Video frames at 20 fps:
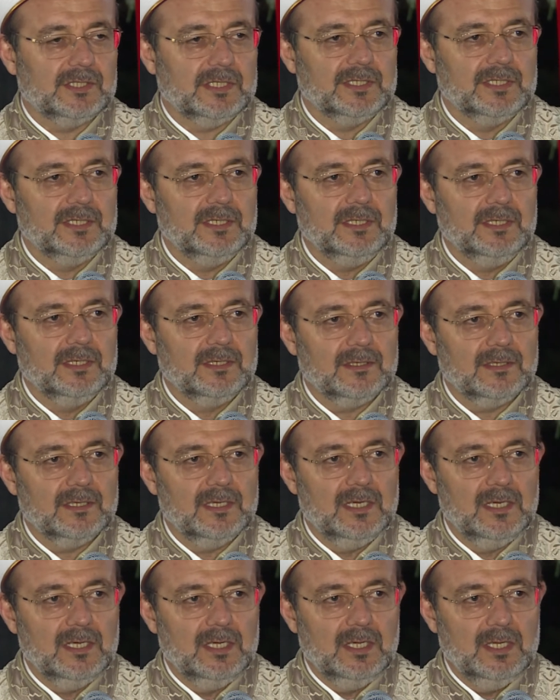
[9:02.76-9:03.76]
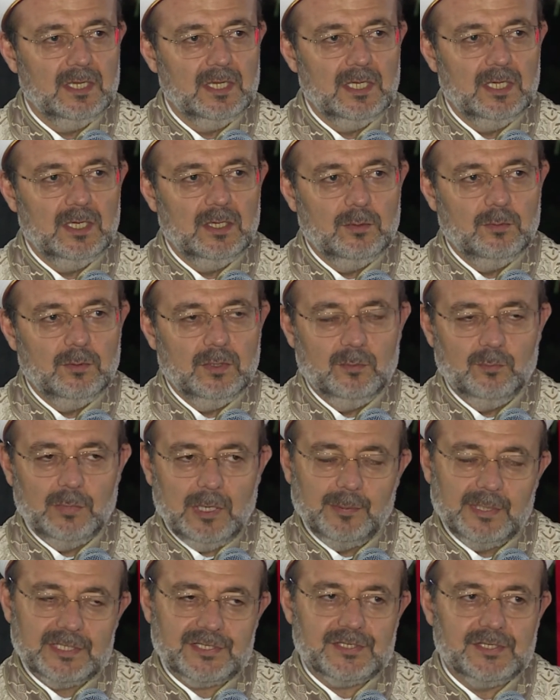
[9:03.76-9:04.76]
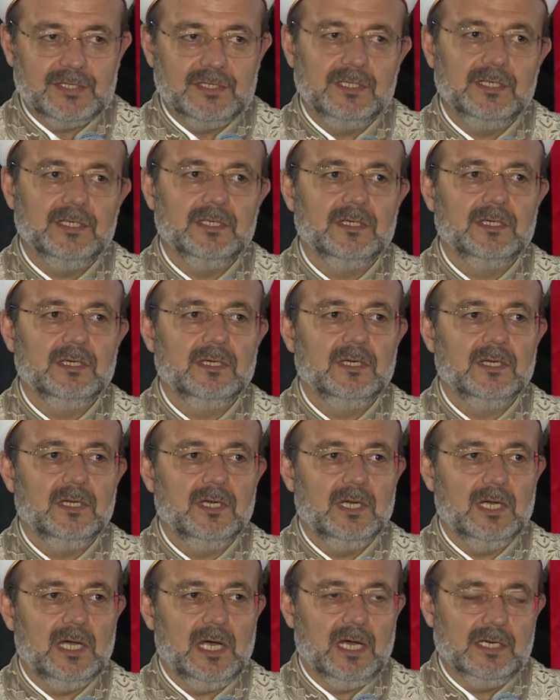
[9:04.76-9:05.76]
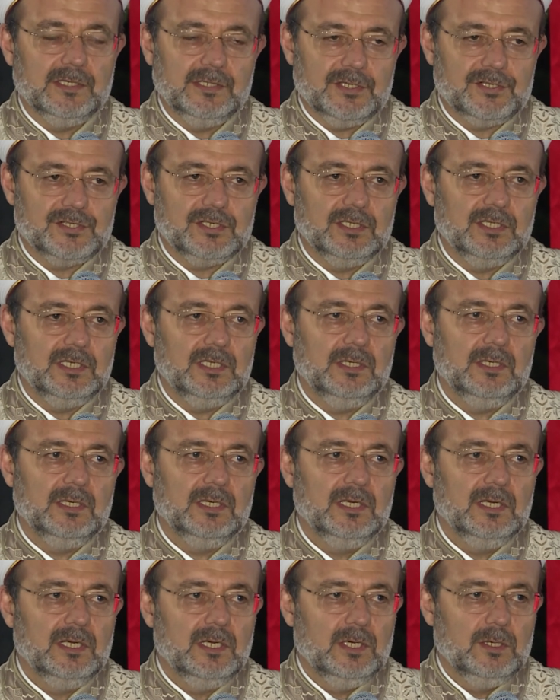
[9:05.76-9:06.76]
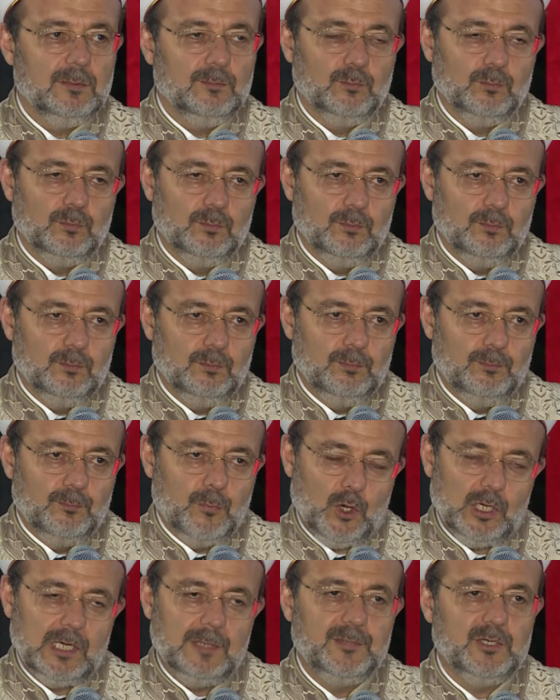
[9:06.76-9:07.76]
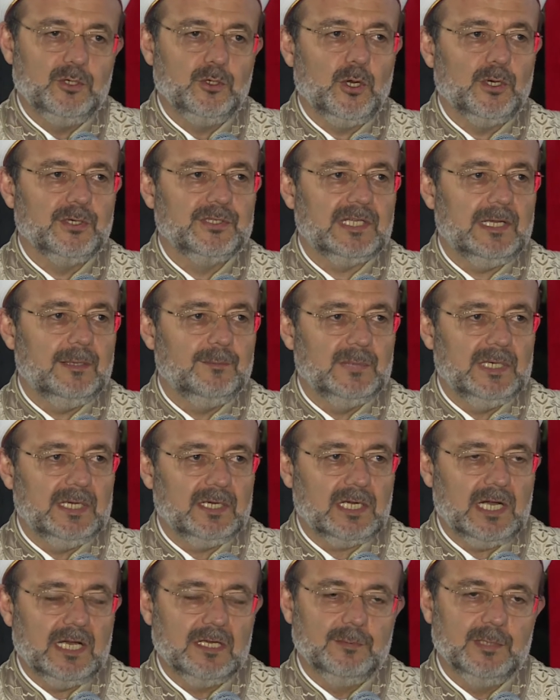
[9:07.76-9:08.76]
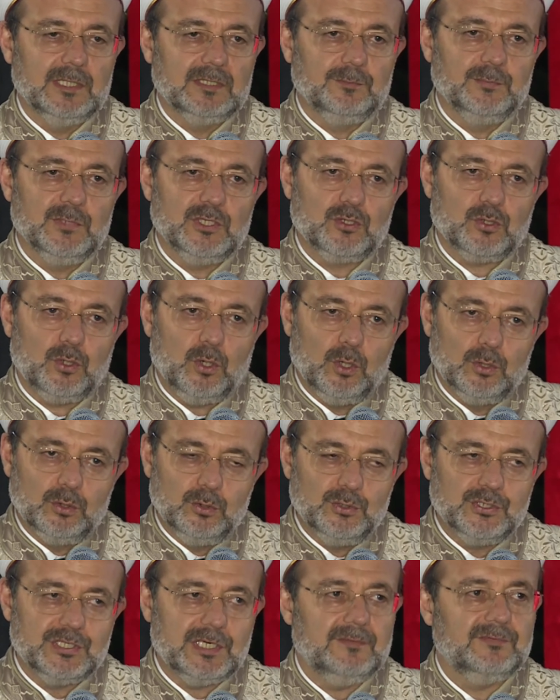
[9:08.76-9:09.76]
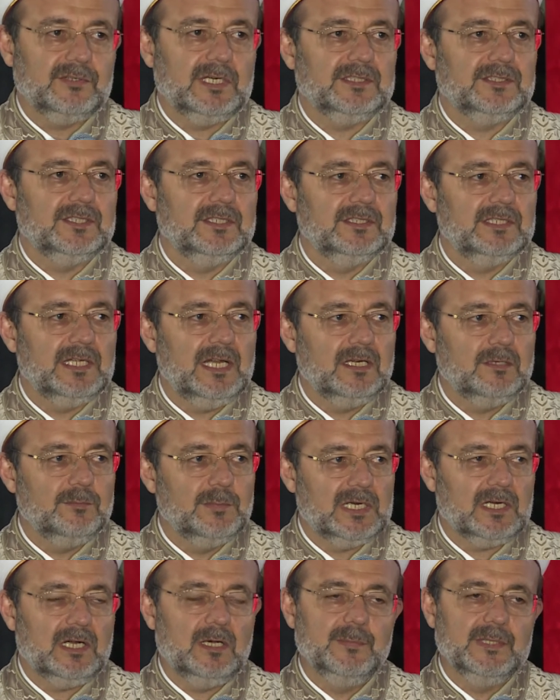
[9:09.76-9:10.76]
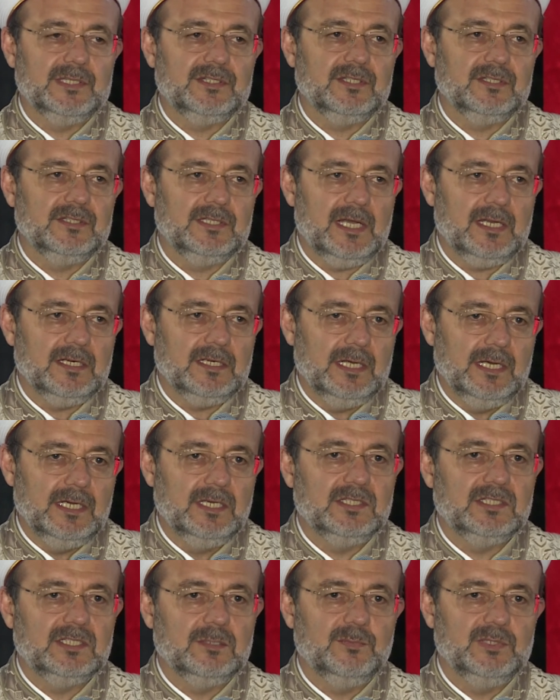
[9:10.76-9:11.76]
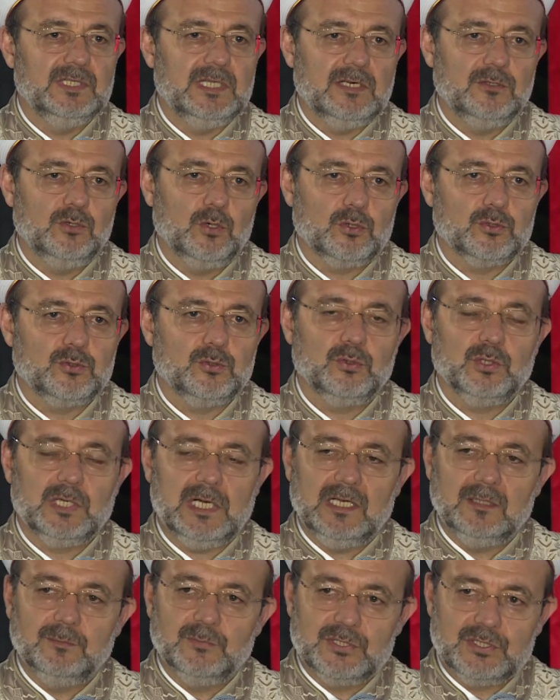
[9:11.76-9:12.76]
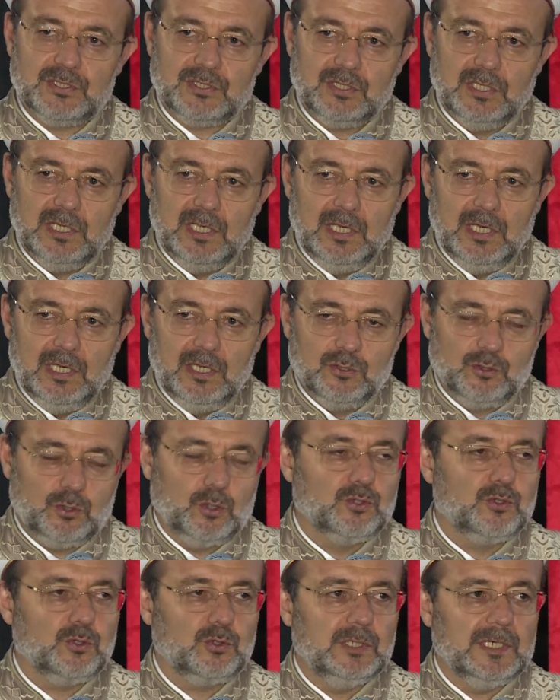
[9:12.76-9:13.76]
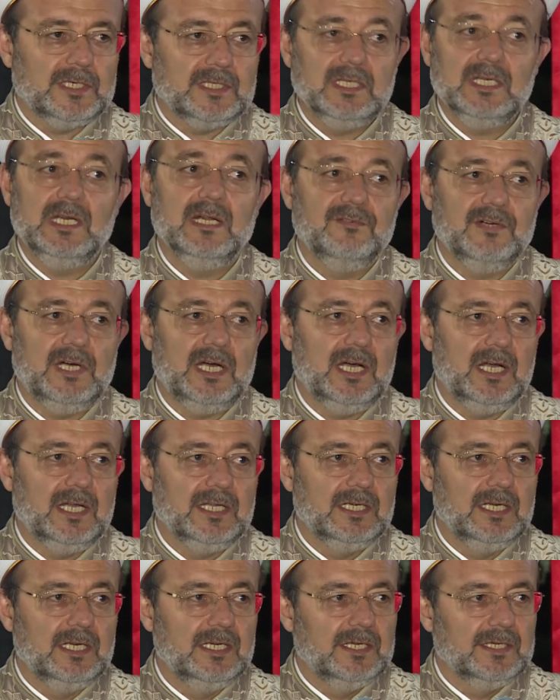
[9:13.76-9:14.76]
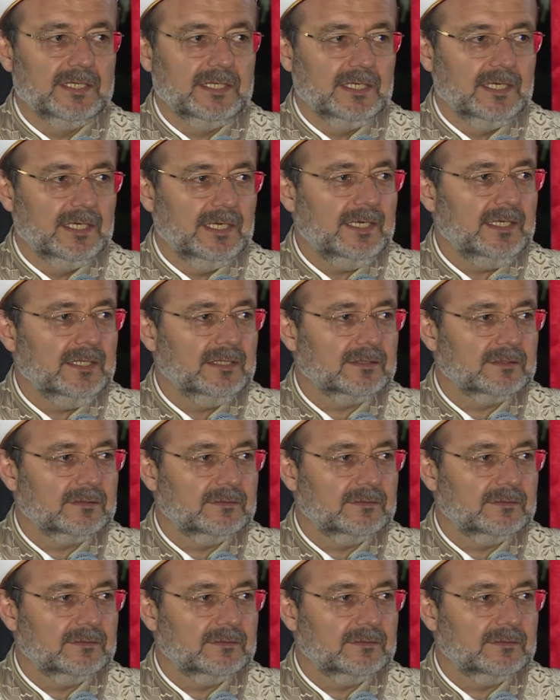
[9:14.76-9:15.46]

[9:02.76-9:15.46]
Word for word: dahi babasını, annesini böyle bir yöntemle kaybetmiş, onun şefkatinden, merhametinden, eğitiminden yoksun kalmış çocuklarıyla ve aileleriyle